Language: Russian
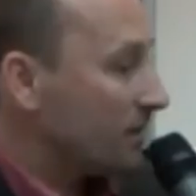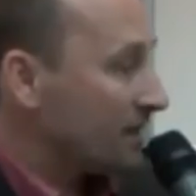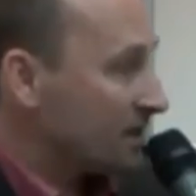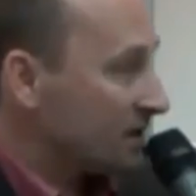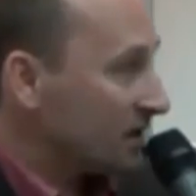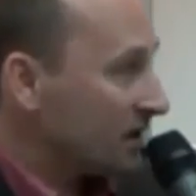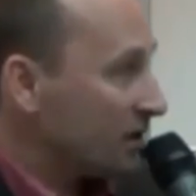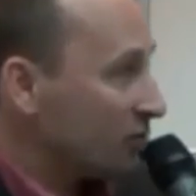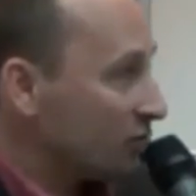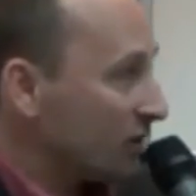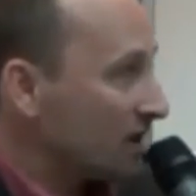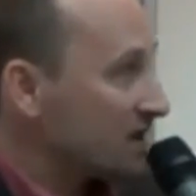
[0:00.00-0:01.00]
Президент
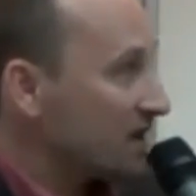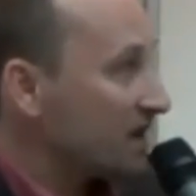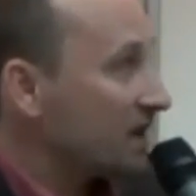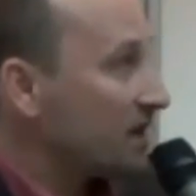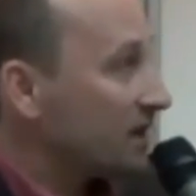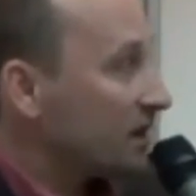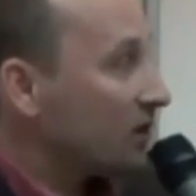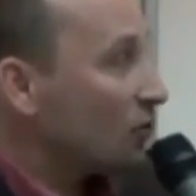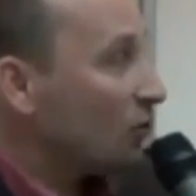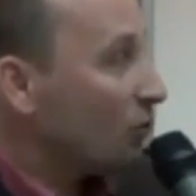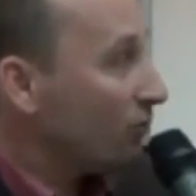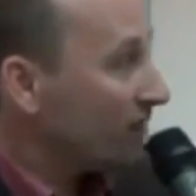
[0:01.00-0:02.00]
дает указание
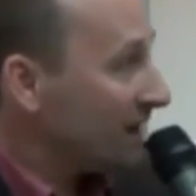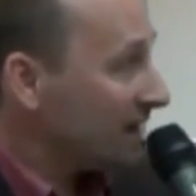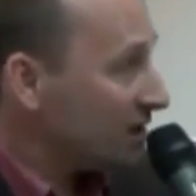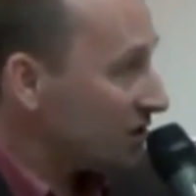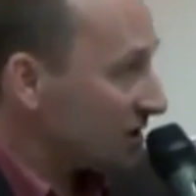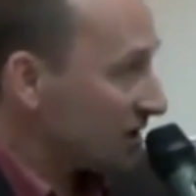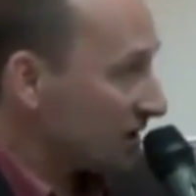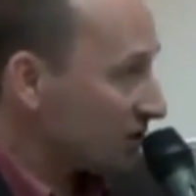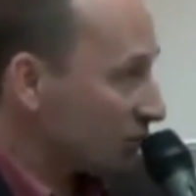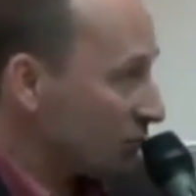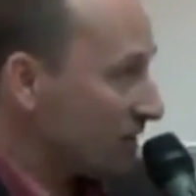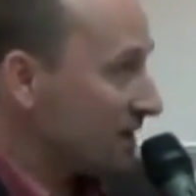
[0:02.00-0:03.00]
увеличить
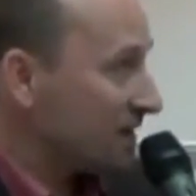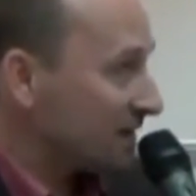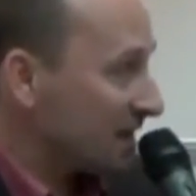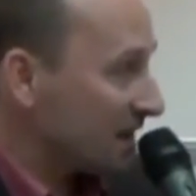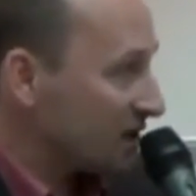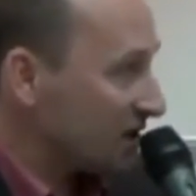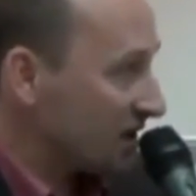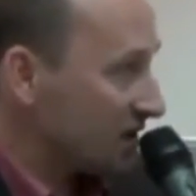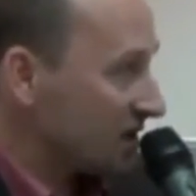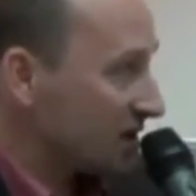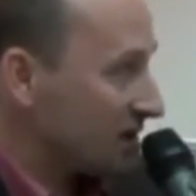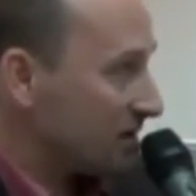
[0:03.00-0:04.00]
расходы, не
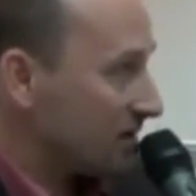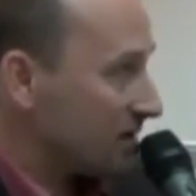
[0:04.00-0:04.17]
сокращать их.